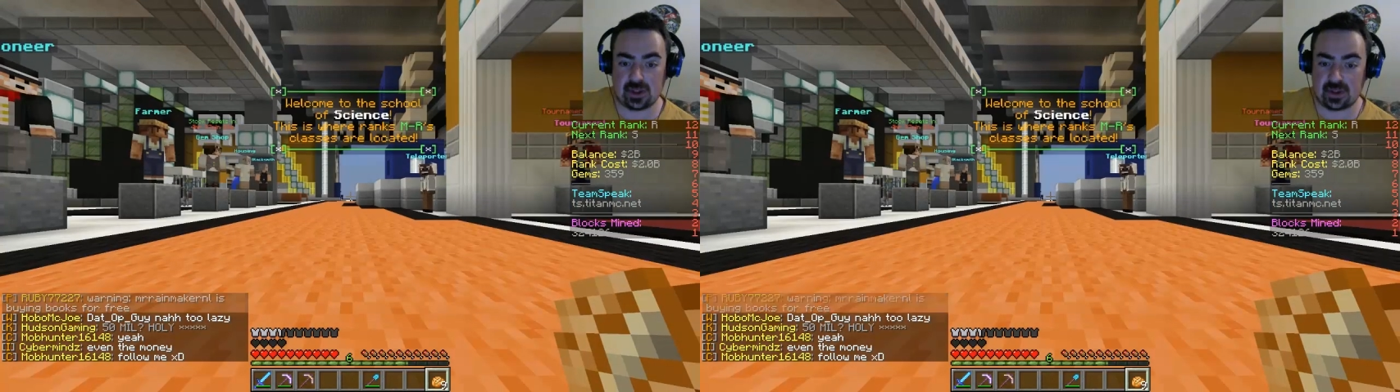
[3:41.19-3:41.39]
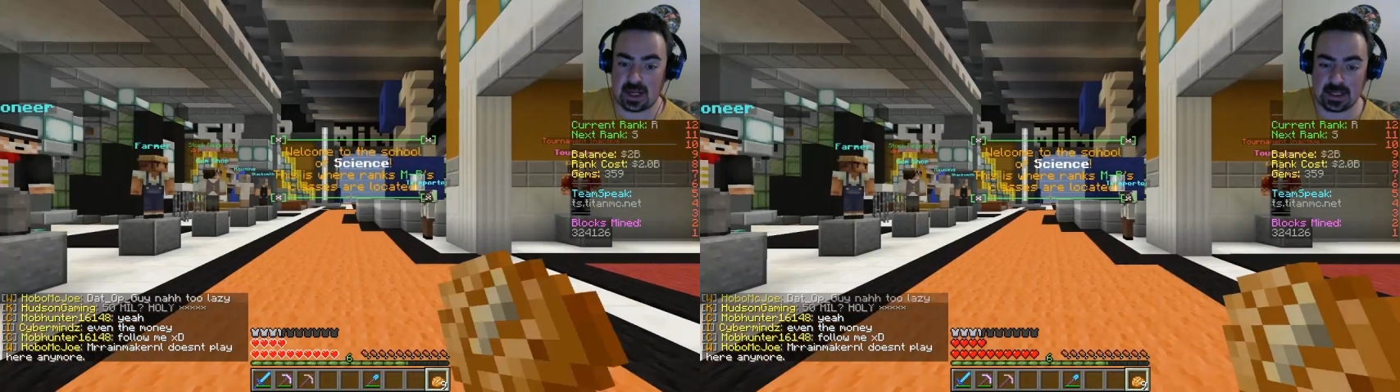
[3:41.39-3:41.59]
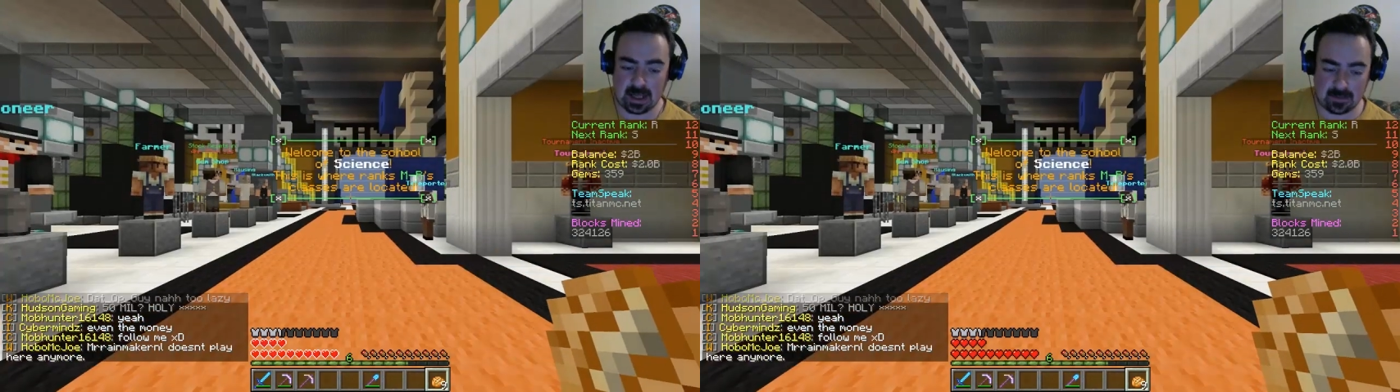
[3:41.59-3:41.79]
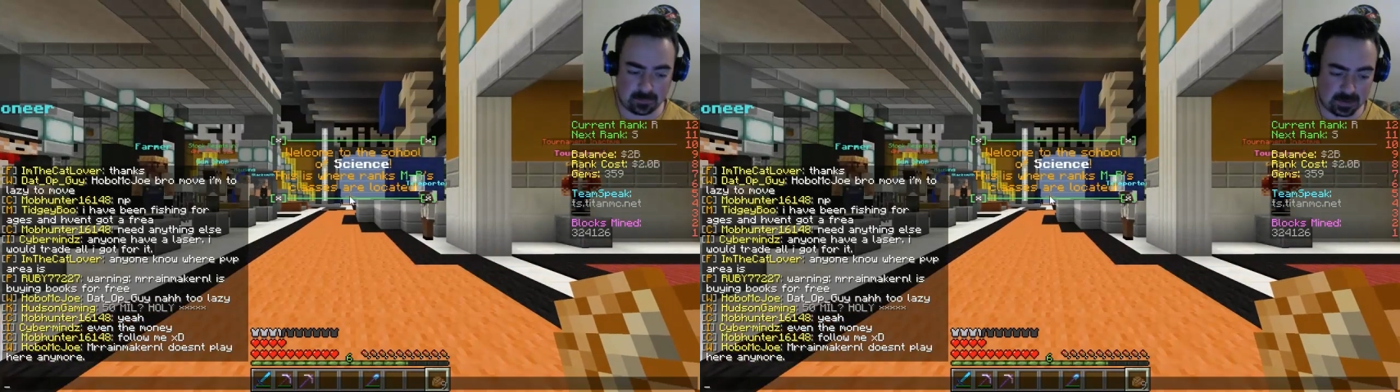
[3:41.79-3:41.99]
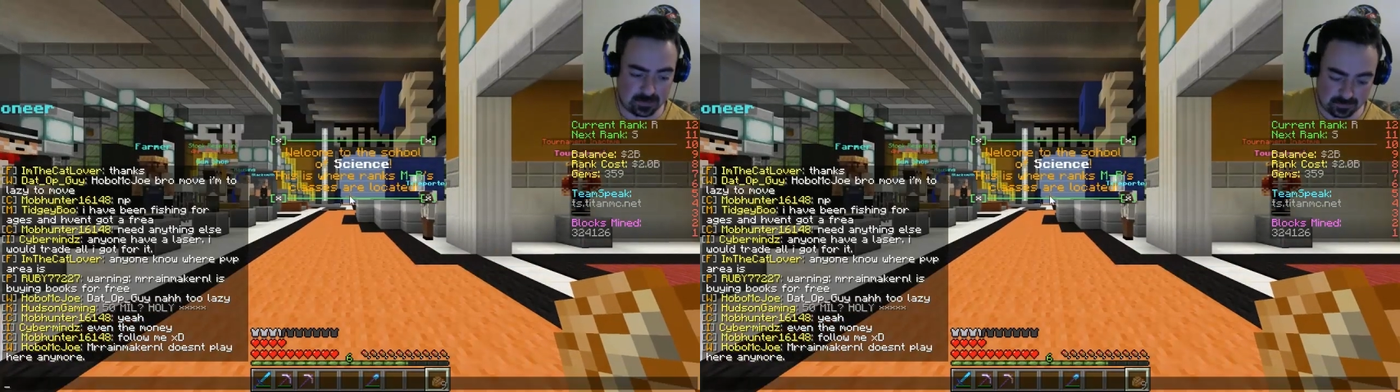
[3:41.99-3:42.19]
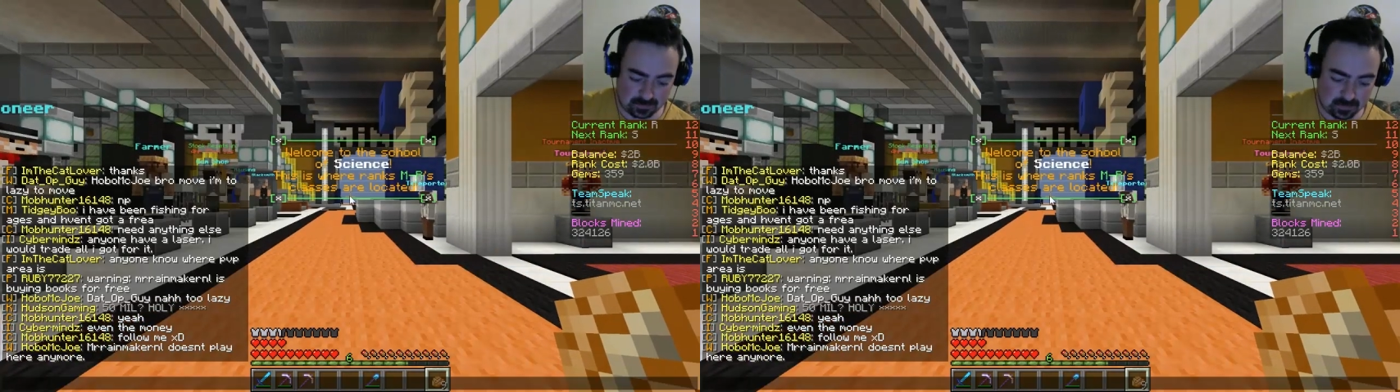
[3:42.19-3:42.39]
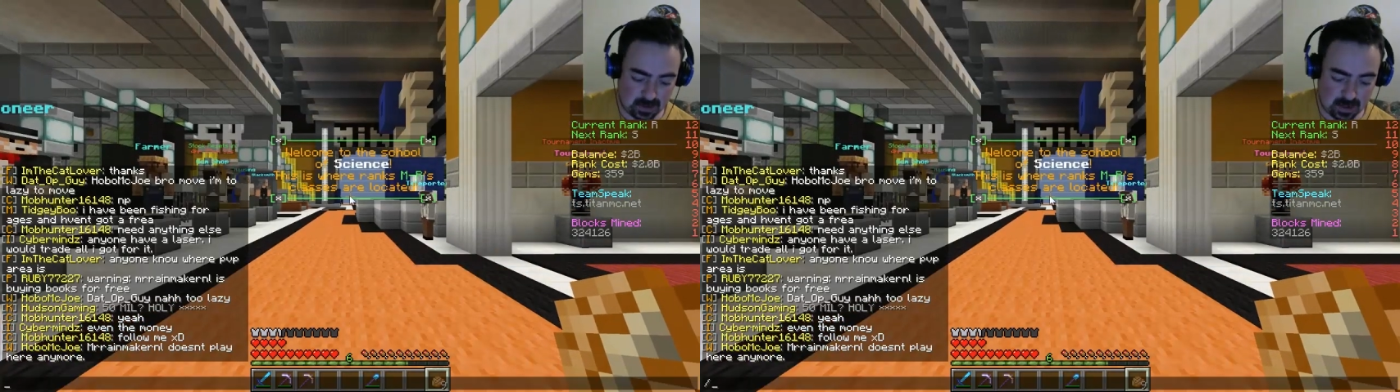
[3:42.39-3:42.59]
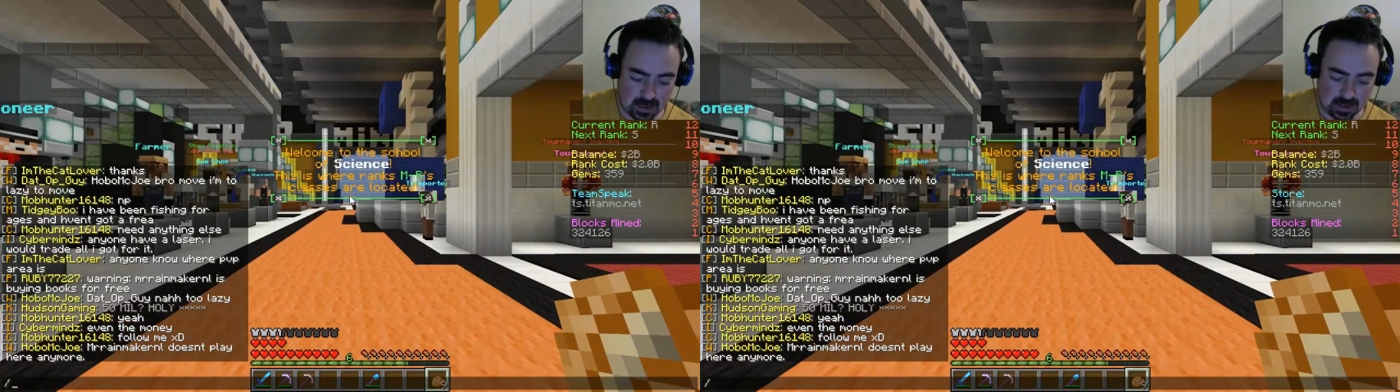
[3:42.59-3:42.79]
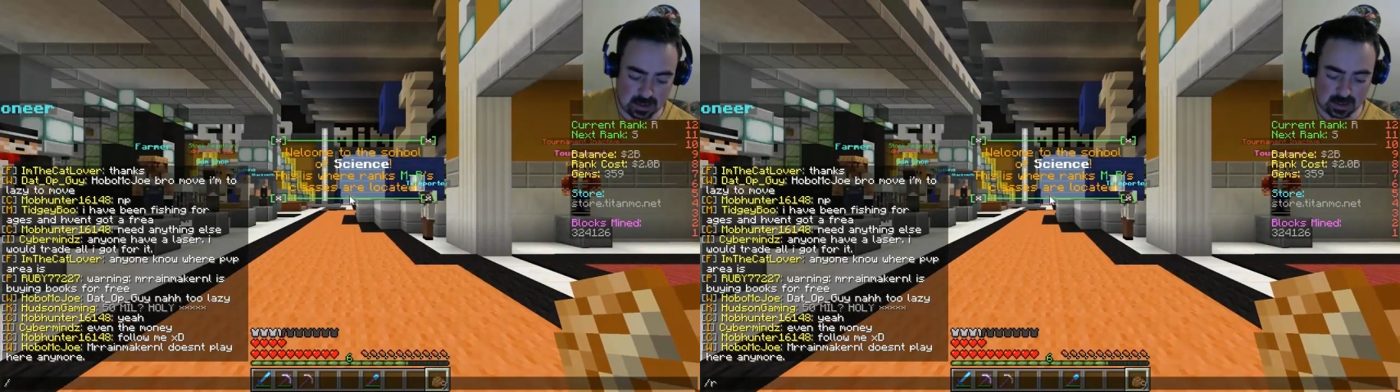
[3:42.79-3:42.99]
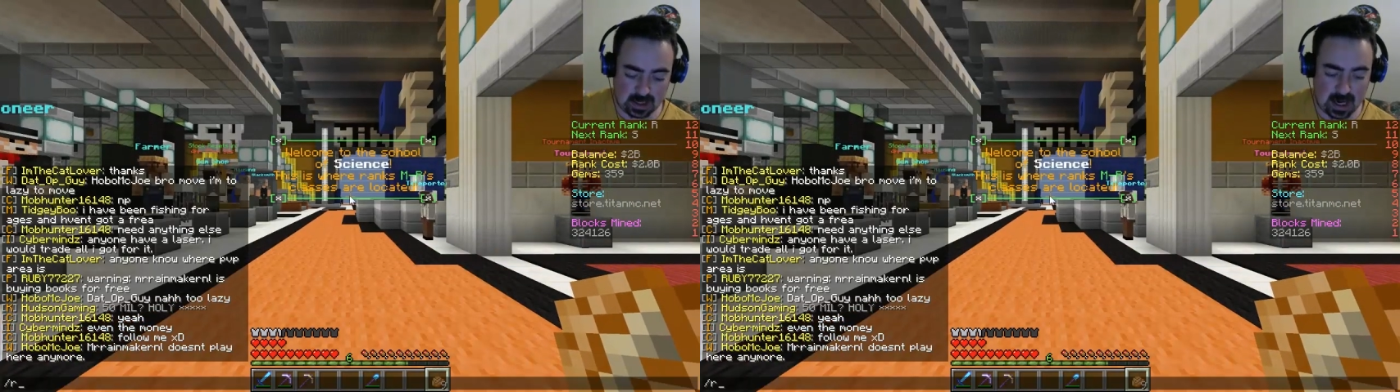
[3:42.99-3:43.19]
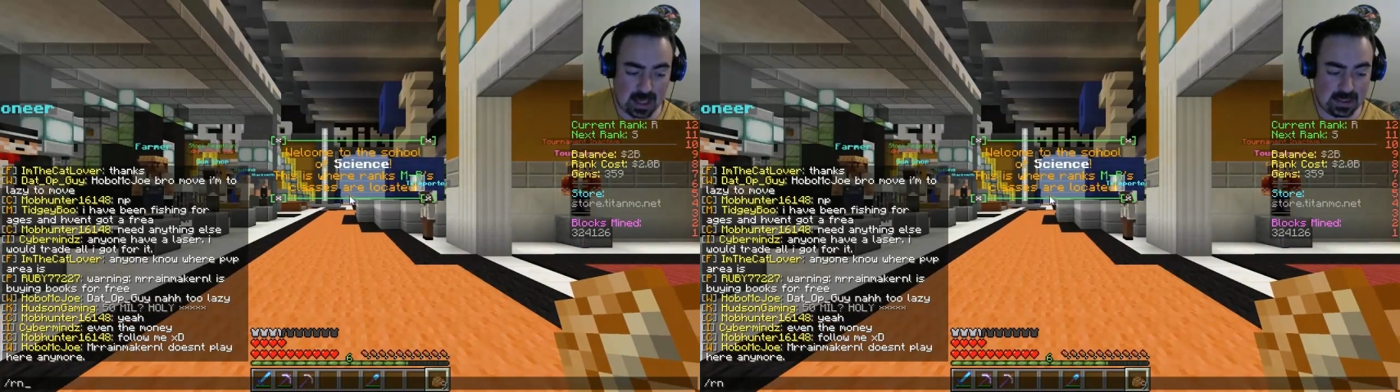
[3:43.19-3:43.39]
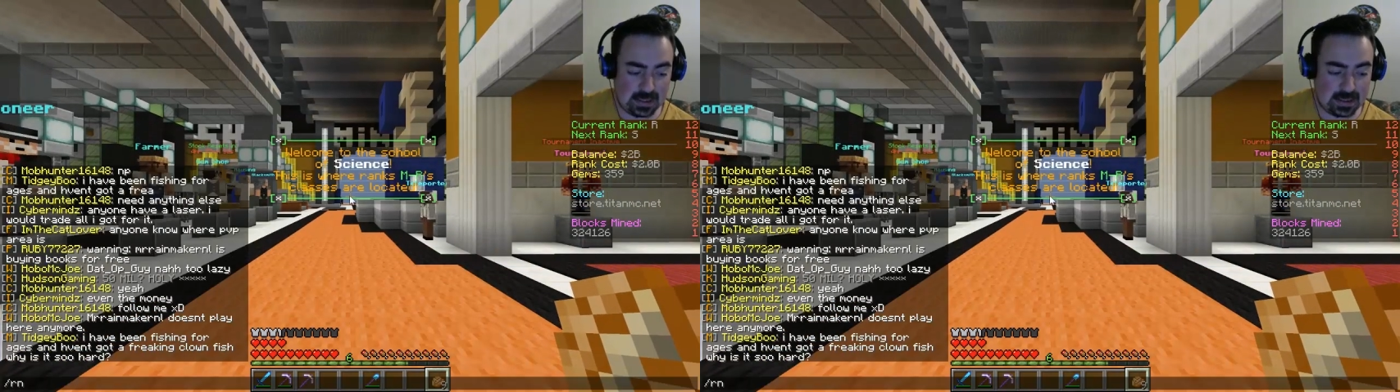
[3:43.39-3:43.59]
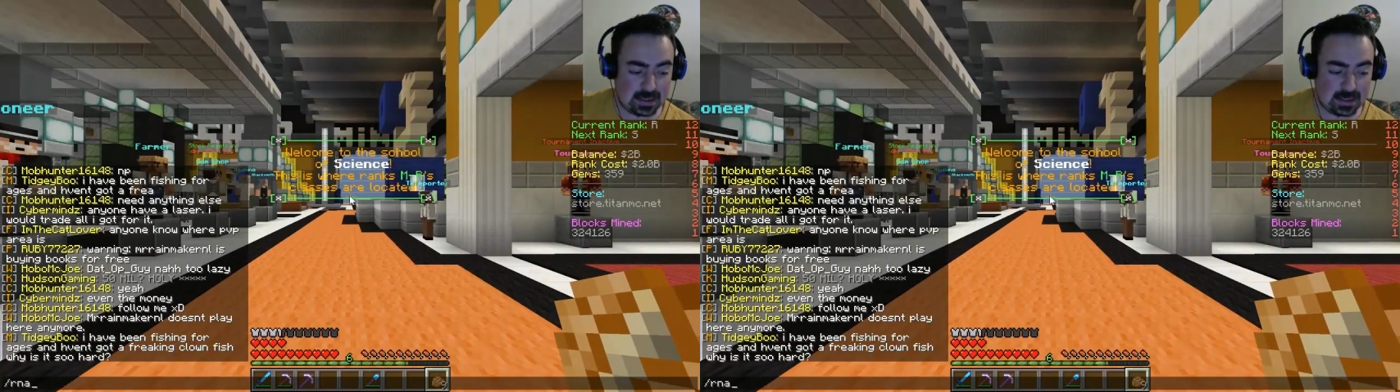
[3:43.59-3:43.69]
rank up. Rank